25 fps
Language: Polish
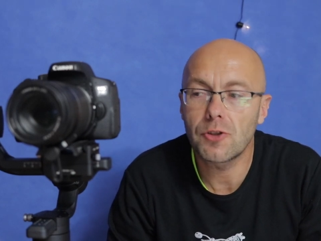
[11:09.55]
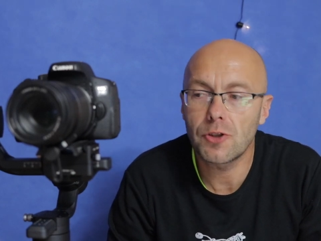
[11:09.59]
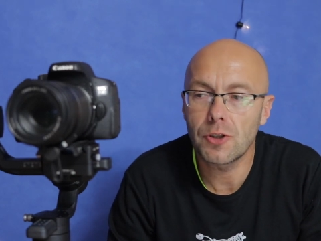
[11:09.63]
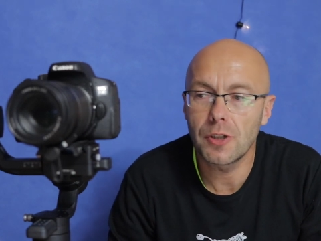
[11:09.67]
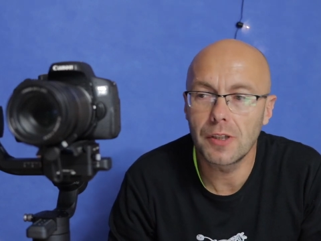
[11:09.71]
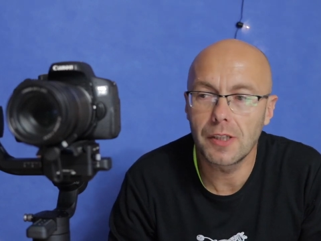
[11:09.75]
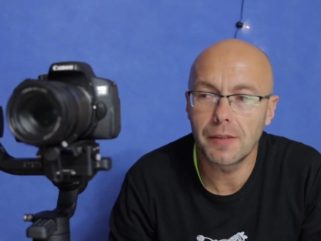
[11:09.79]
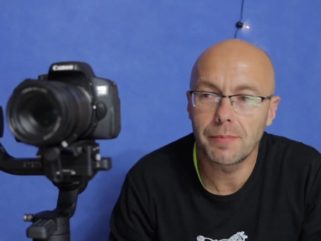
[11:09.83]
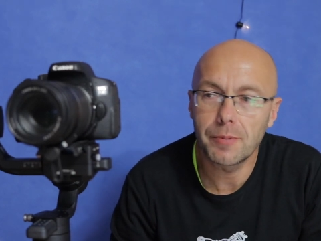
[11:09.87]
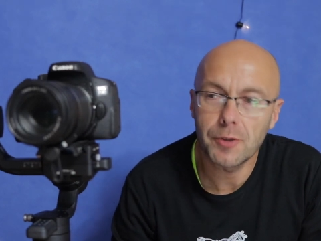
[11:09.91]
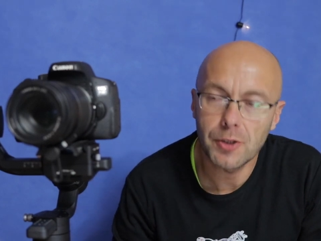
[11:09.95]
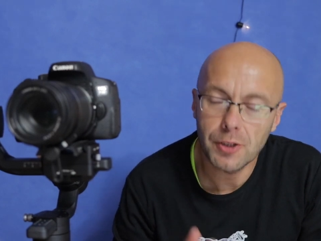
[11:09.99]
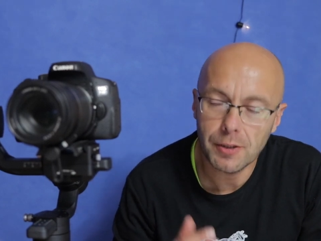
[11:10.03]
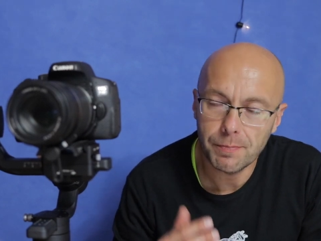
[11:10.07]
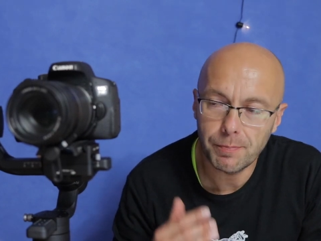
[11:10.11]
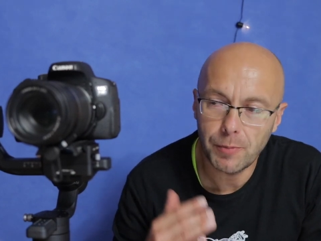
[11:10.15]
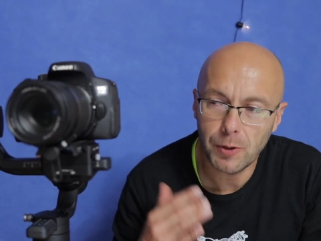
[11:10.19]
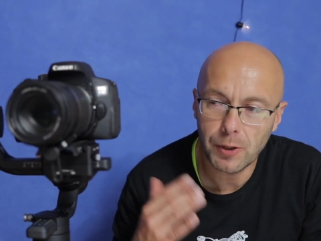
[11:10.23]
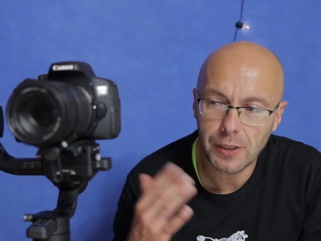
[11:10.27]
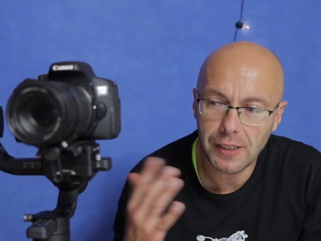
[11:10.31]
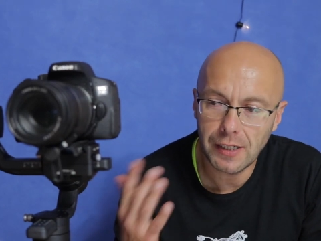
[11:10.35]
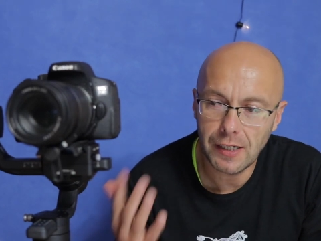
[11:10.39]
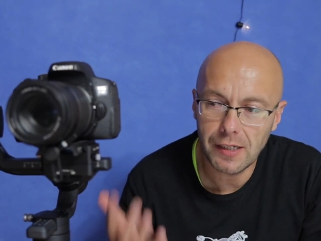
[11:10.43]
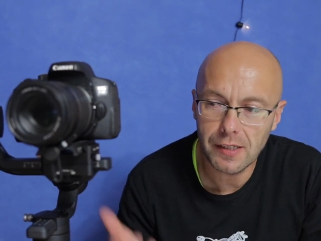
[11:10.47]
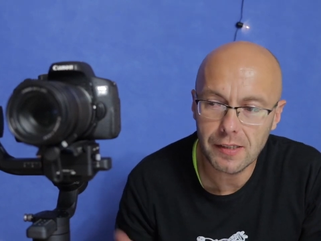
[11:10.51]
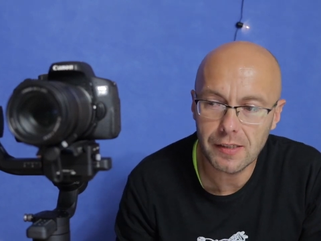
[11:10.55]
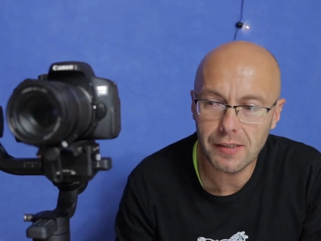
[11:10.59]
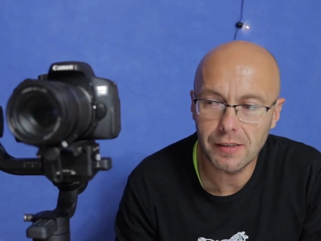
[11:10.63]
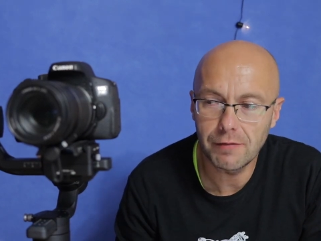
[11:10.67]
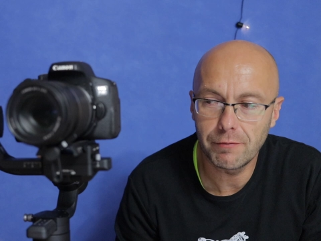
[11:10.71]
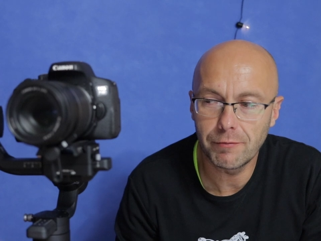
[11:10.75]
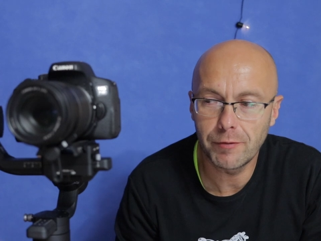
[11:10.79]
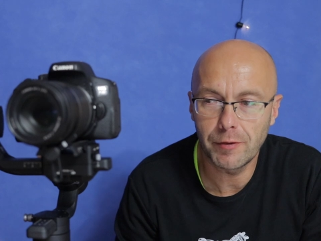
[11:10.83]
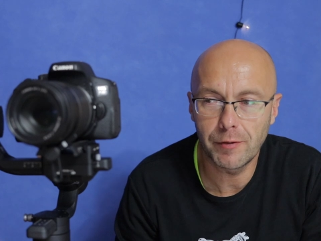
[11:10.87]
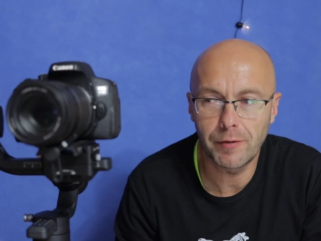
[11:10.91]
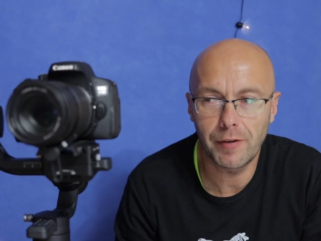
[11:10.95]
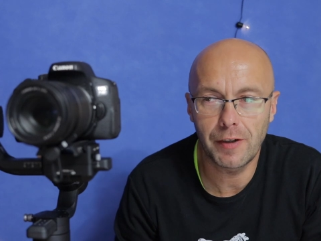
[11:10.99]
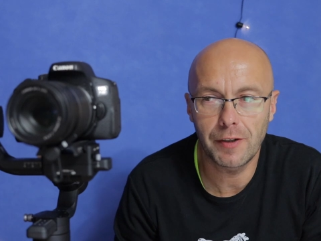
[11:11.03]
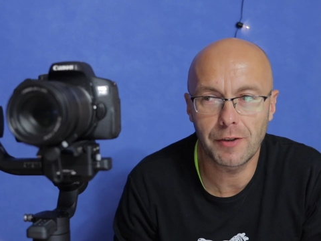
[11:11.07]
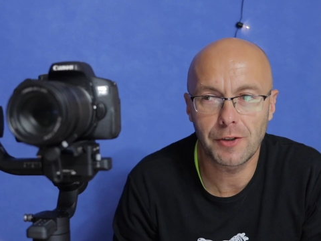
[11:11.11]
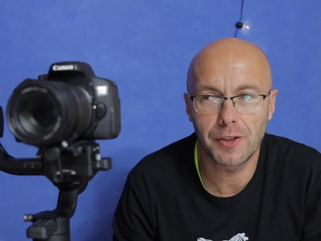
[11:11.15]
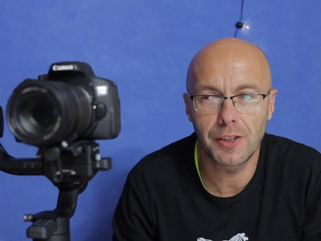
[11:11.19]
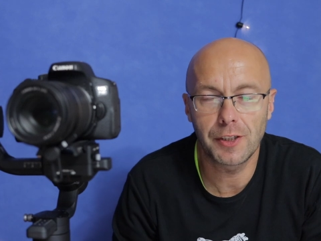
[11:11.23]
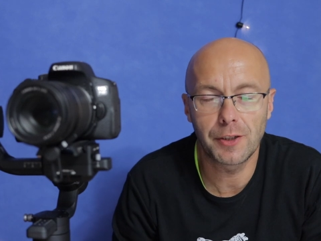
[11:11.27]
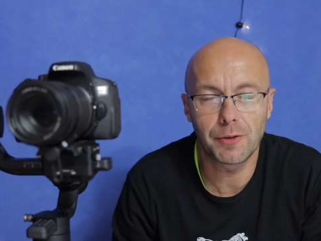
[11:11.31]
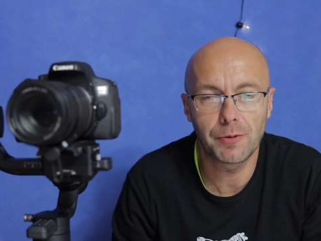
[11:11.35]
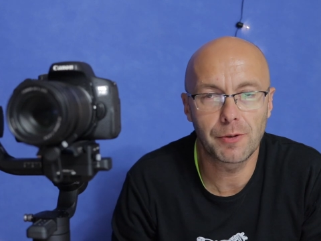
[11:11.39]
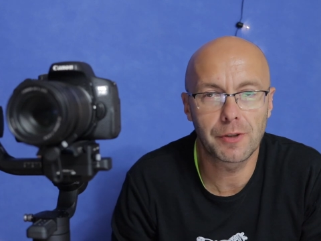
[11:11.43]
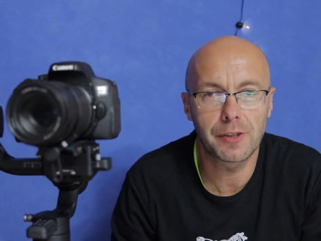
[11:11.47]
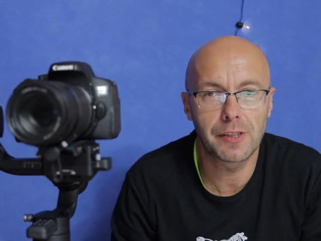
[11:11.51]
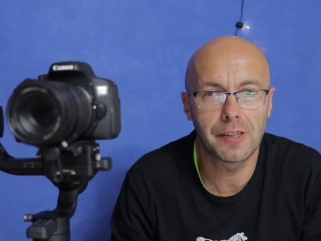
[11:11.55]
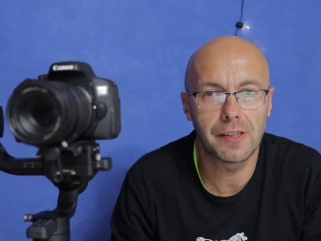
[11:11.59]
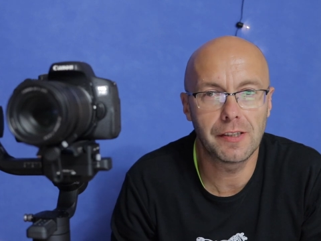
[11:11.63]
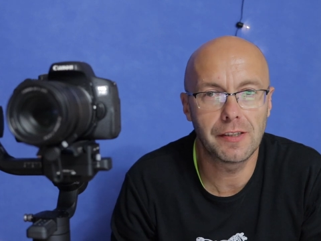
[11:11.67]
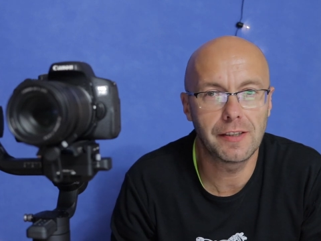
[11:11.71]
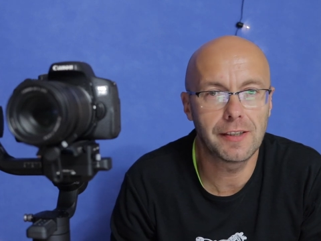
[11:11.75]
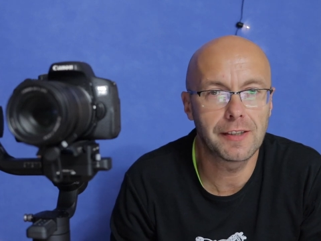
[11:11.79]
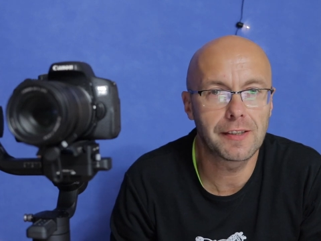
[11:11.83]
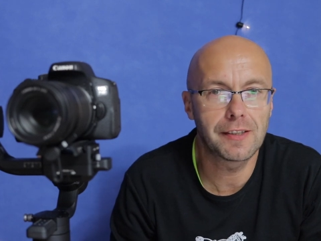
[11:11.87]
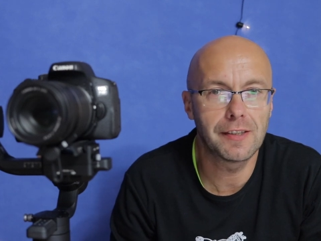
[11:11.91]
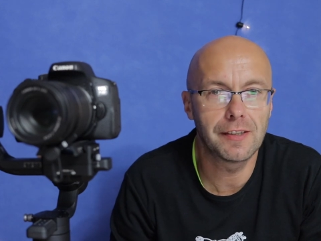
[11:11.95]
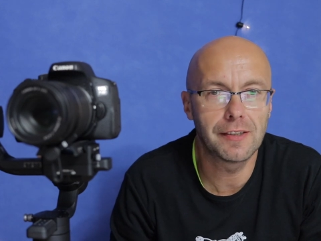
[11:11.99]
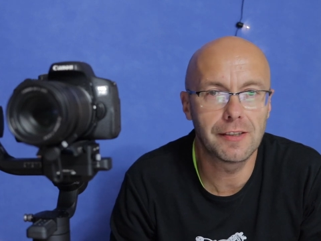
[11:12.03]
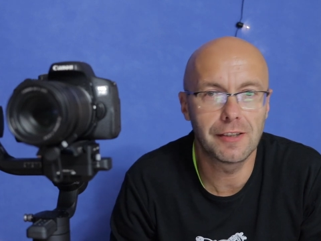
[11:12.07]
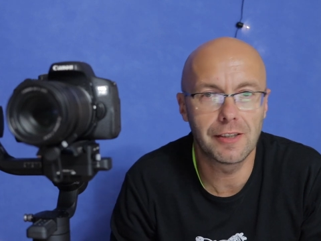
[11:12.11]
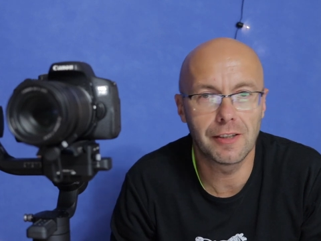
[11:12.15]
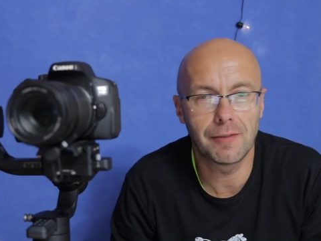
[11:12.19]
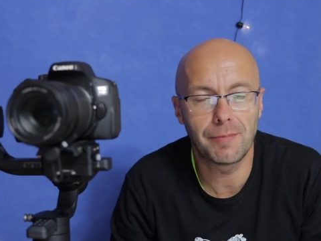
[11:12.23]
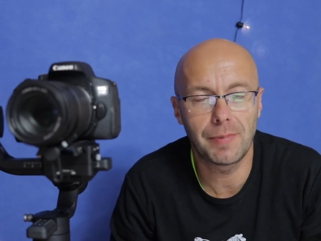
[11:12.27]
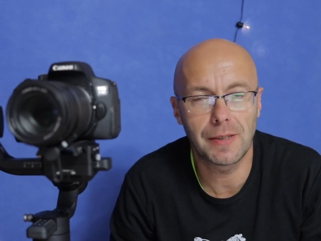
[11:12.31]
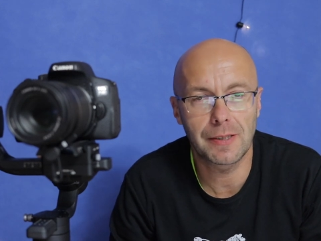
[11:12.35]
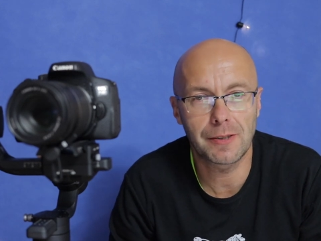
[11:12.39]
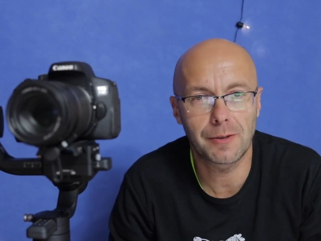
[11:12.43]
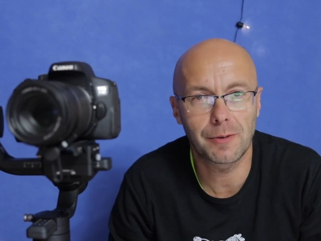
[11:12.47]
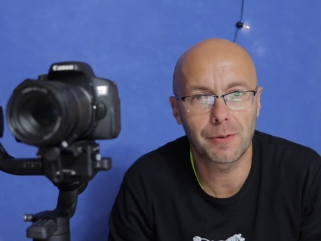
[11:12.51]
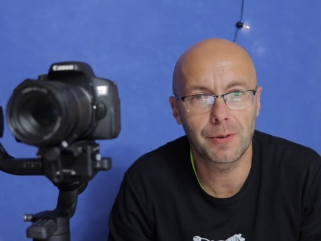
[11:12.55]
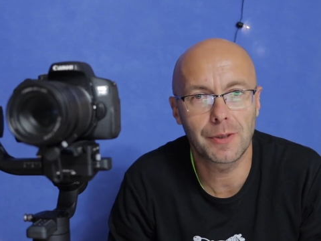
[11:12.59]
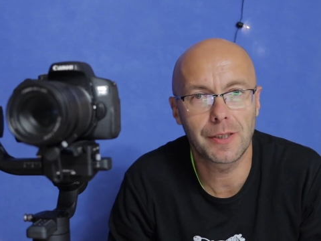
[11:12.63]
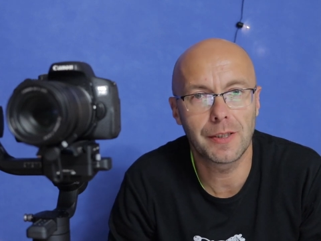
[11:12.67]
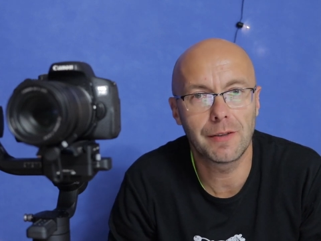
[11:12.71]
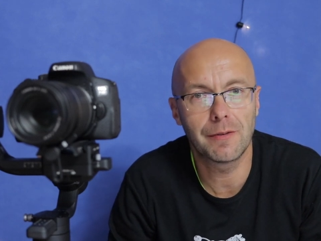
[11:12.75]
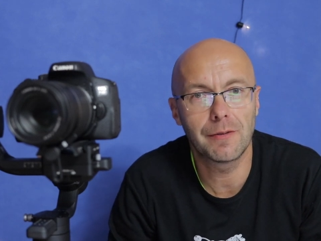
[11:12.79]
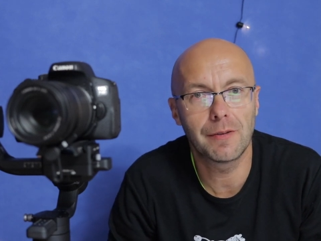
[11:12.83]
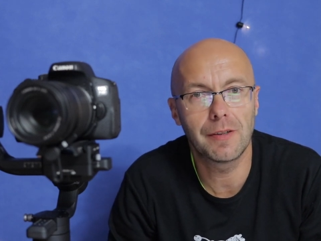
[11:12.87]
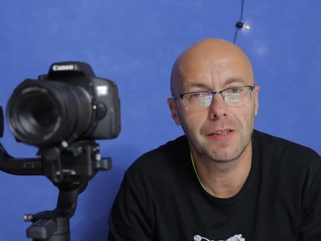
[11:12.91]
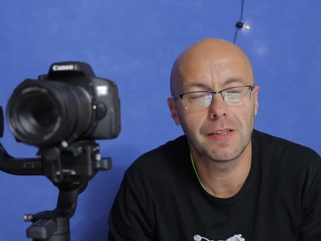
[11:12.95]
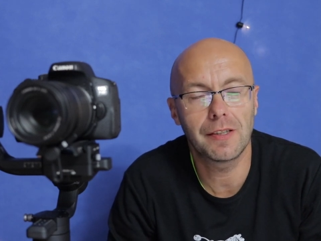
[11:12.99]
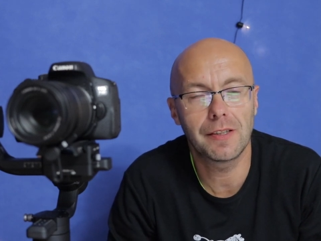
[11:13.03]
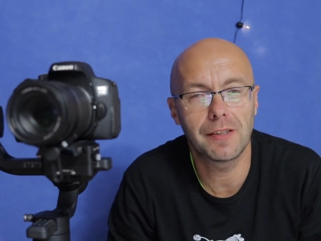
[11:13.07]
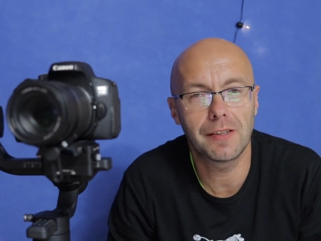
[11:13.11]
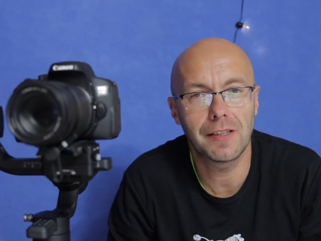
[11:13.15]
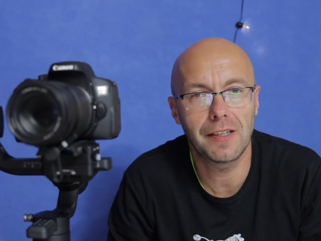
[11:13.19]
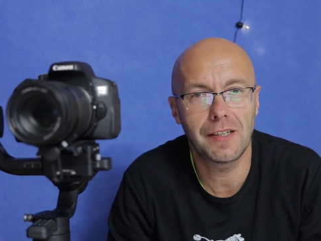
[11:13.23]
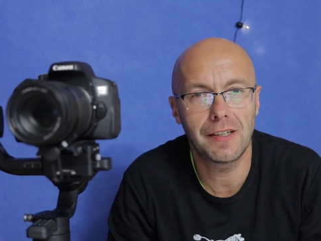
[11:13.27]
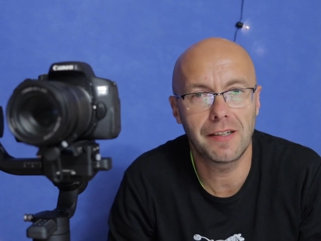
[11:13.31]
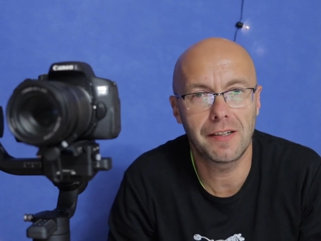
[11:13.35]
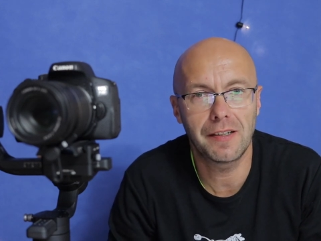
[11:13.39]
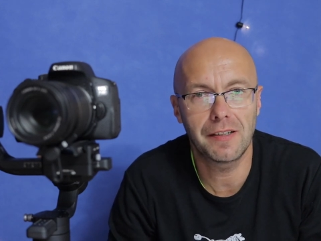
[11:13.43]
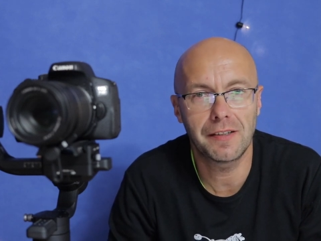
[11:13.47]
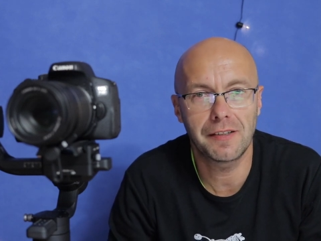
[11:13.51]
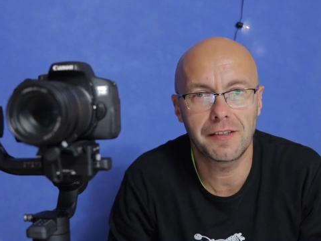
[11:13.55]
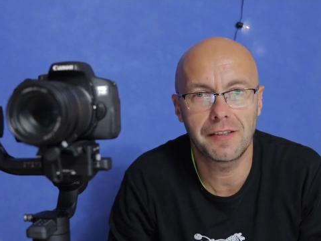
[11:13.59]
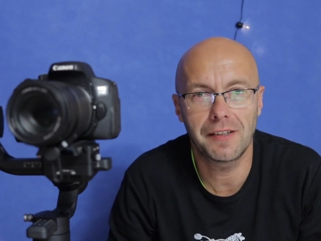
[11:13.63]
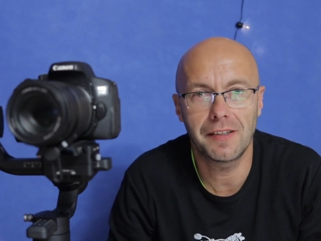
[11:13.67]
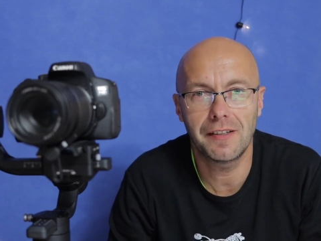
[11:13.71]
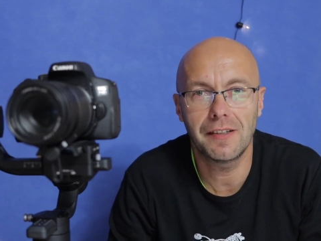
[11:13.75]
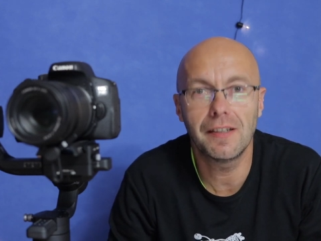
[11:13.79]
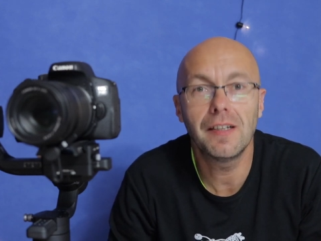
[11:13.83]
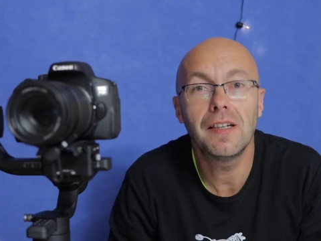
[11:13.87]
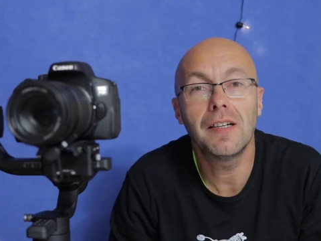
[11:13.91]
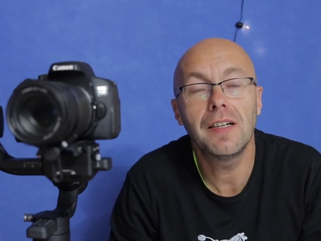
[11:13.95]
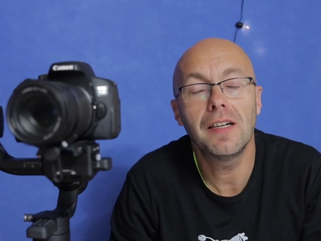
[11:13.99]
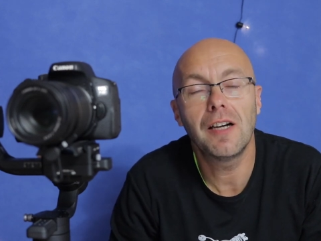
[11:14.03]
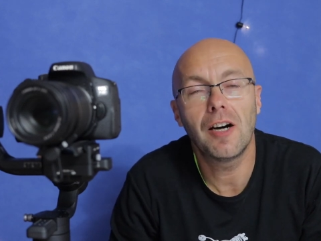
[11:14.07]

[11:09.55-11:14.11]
czyli po każdym wyważeniu silniki dopasują idealnie